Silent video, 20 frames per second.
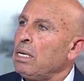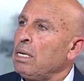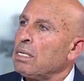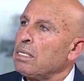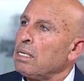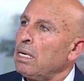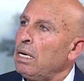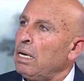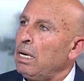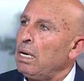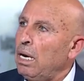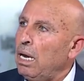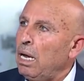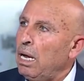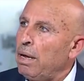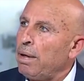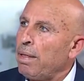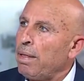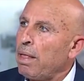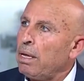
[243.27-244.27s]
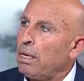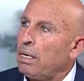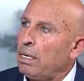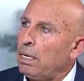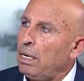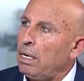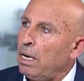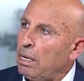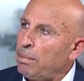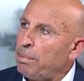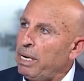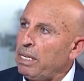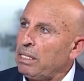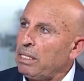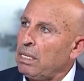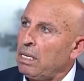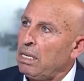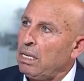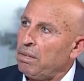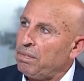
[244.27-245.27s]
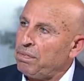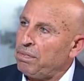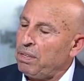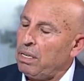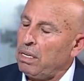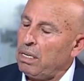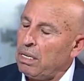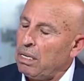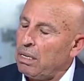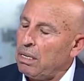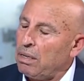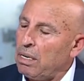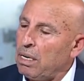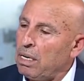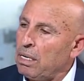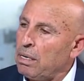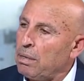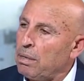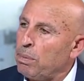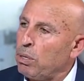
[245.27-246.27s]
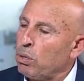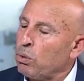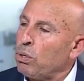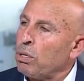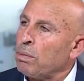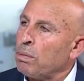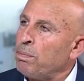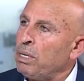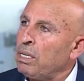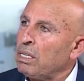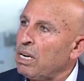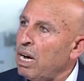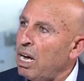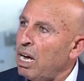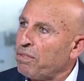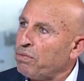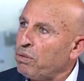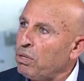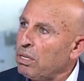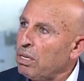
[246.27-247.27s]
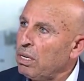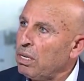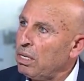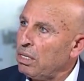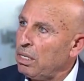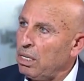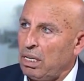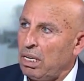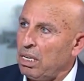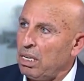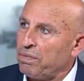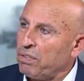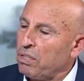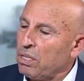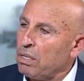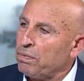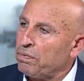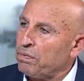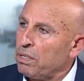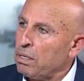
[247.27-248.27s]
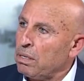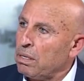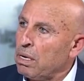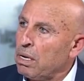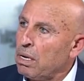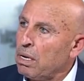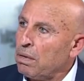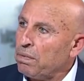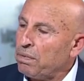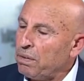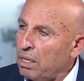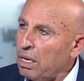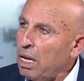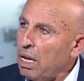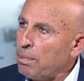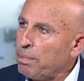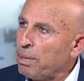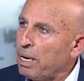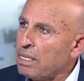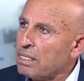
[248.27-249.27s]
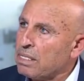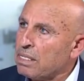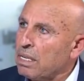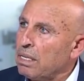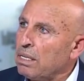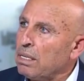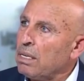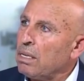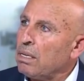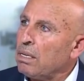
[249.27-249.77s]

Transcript: يصل الى الى بيته في بالقرب من كارفور يعني في في في قلب وسط غزة, غزة.